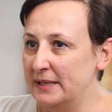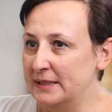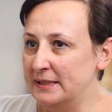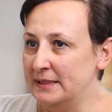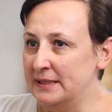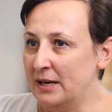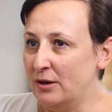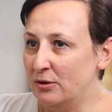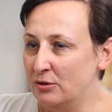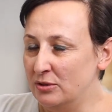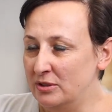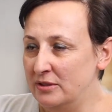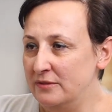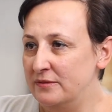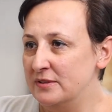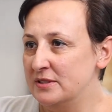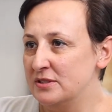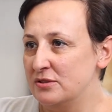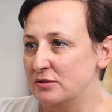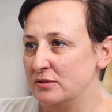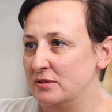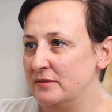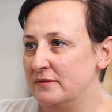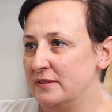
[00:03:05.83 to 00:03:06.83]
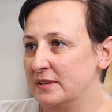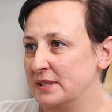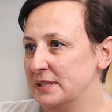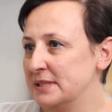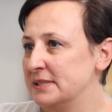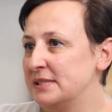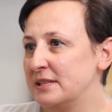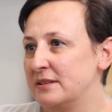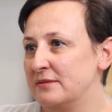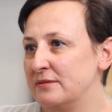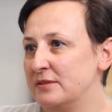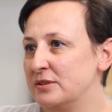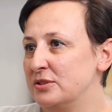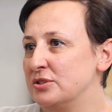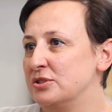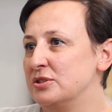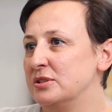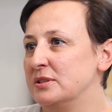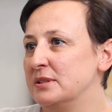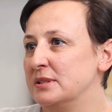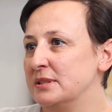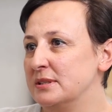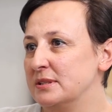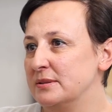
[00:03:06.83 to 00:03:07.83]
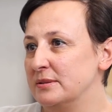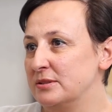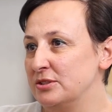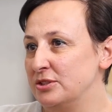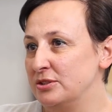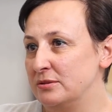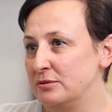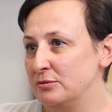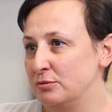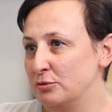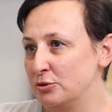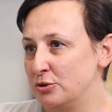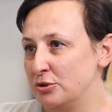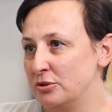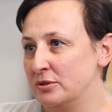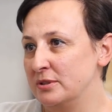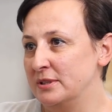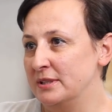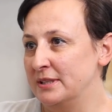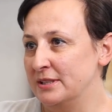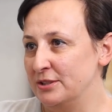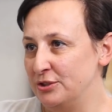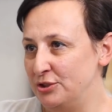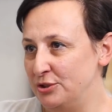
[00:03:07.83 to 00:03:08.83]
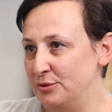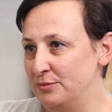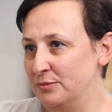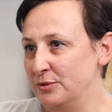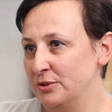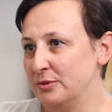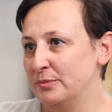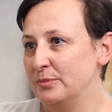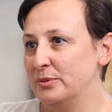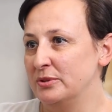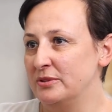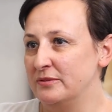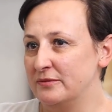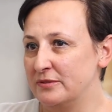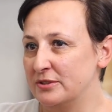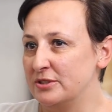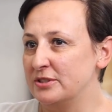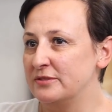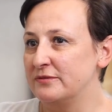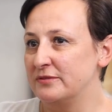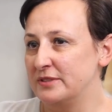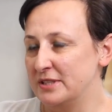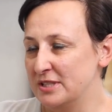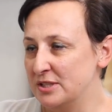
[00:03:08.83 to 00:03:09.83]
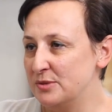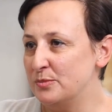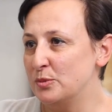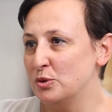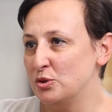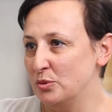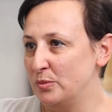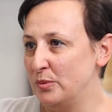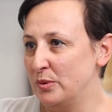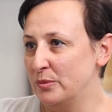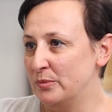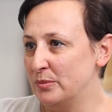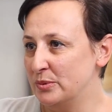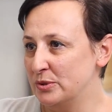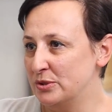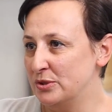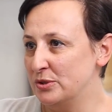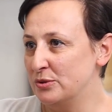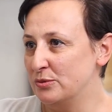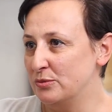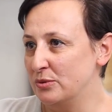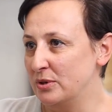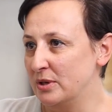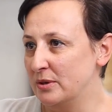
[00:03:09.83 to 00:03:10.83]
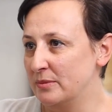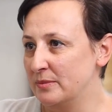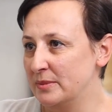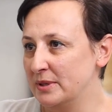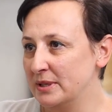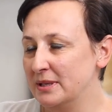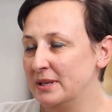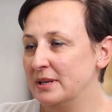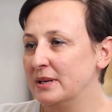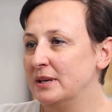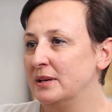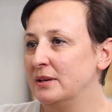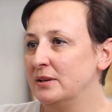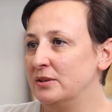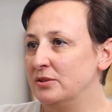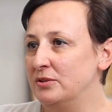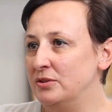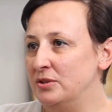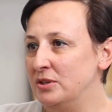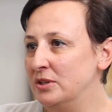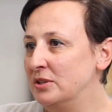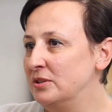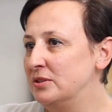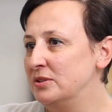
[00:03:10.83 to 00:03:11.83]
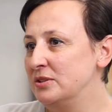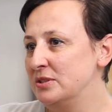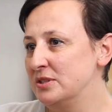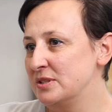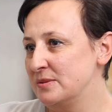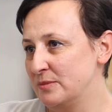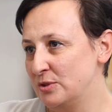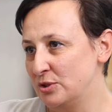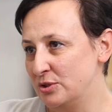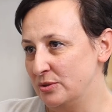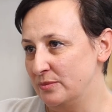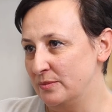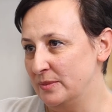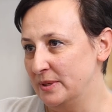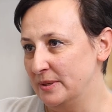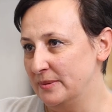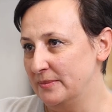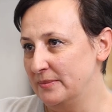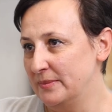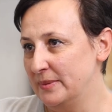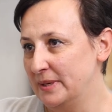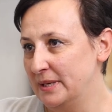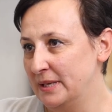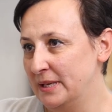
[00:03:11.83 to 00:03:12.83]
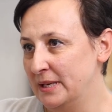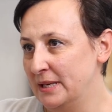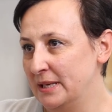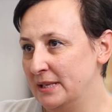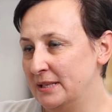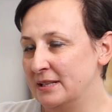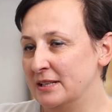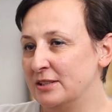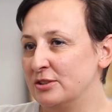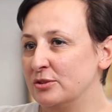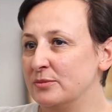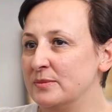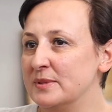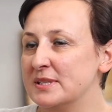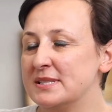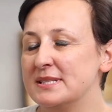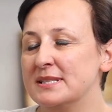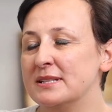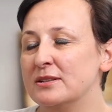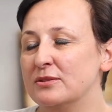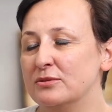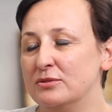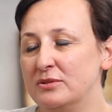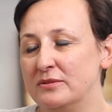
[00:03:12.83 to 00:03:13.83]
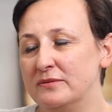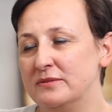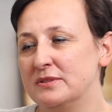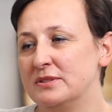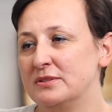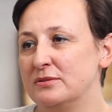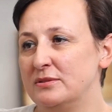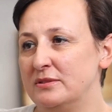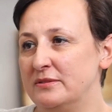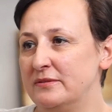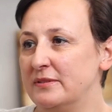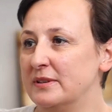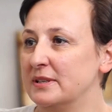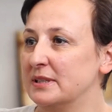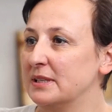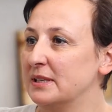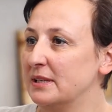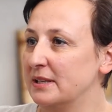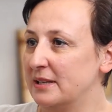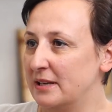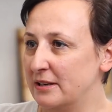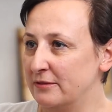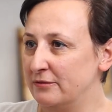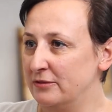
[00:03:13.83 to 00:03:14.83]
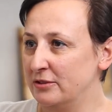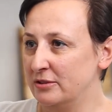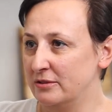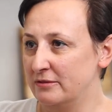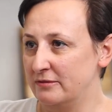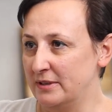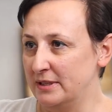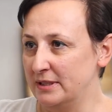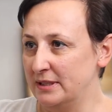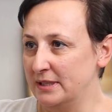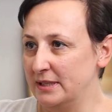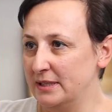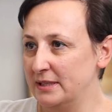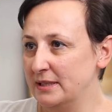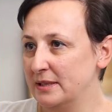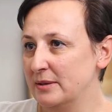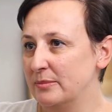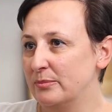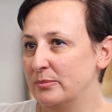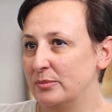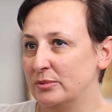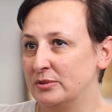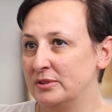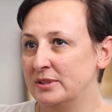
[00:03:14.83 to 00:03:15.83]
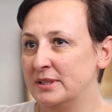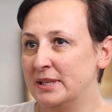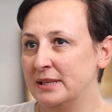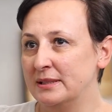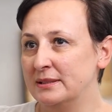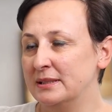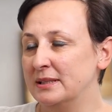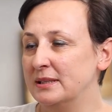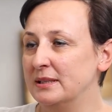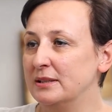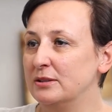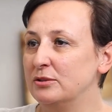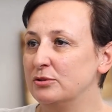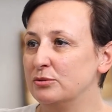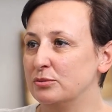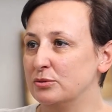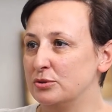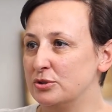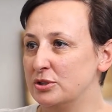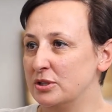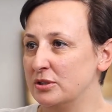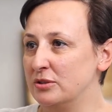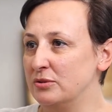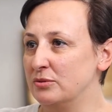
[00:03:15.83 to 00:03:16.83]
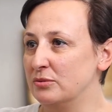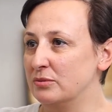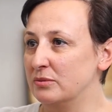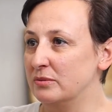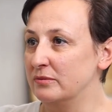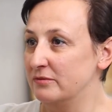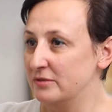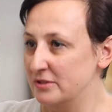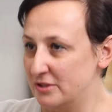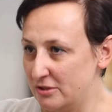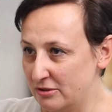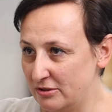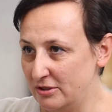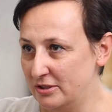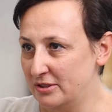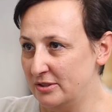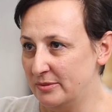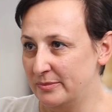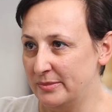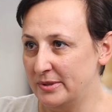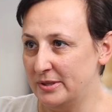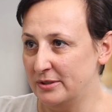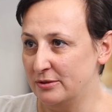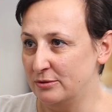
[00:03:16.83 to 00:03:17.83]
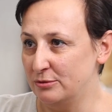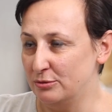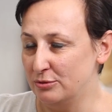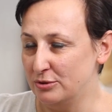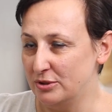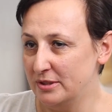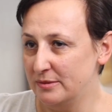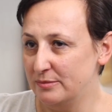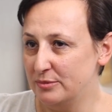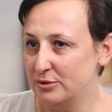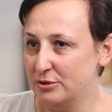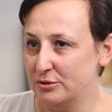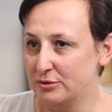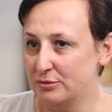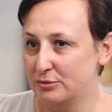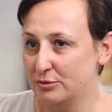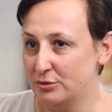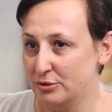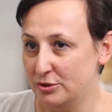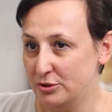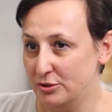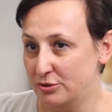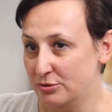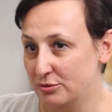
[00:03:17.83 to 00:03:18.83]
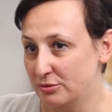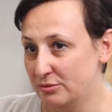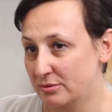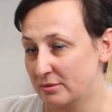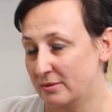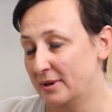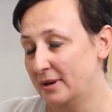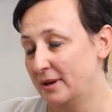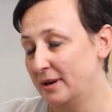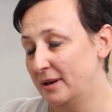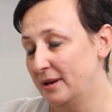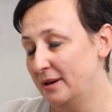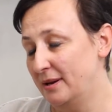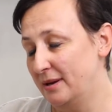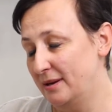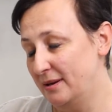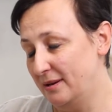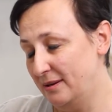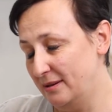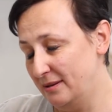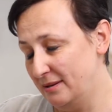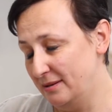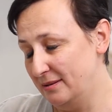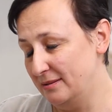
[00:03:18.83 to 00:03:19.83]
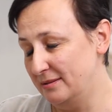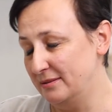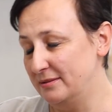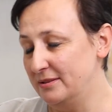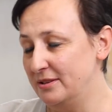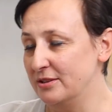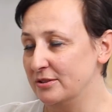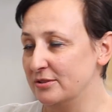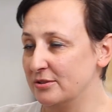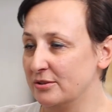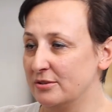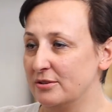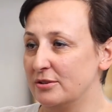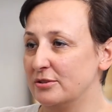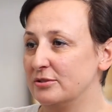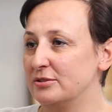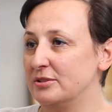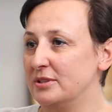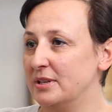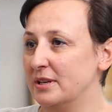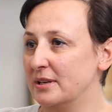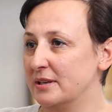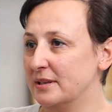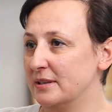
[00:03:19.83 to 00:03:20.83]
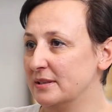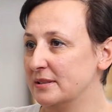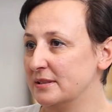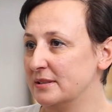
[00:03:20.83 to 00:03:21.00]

na oliwie z oliwek extra virgin e, tłoczonej na zimno, ponieważ w ten sposób ją pozyskujemy, nigdy nie smażymy. Natomiast na oliwie z oliwek rafinowanej, poddanej tłoczeniu wysokiej temperaturze przy użyciu e, niejednokrotnie